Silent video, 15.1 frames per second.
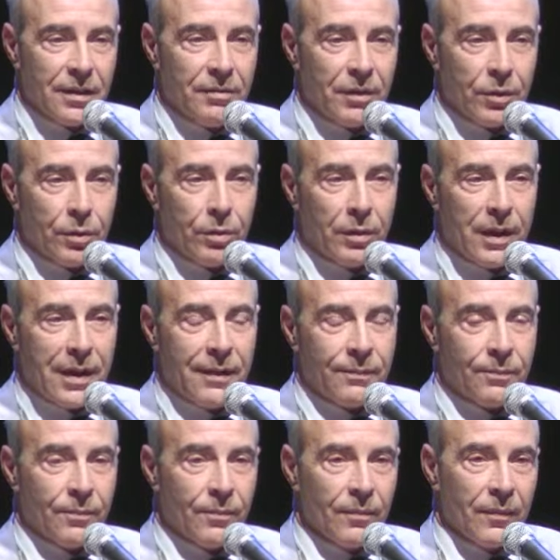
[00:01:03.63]
di Verona
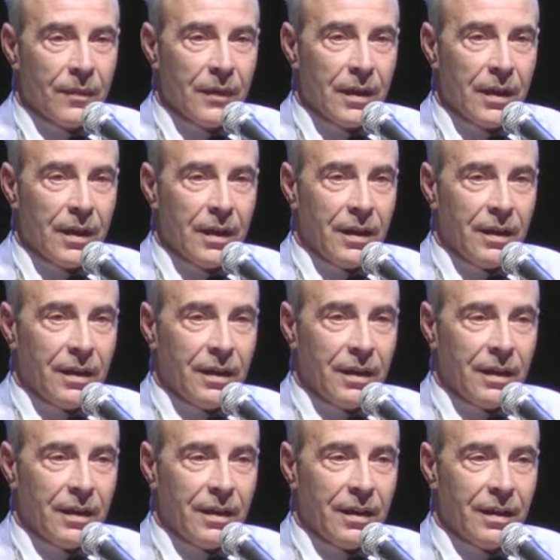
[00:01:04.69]

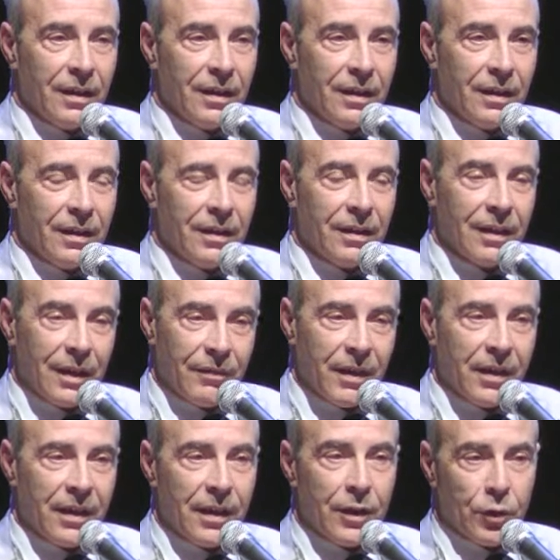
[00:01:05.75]
e, avere,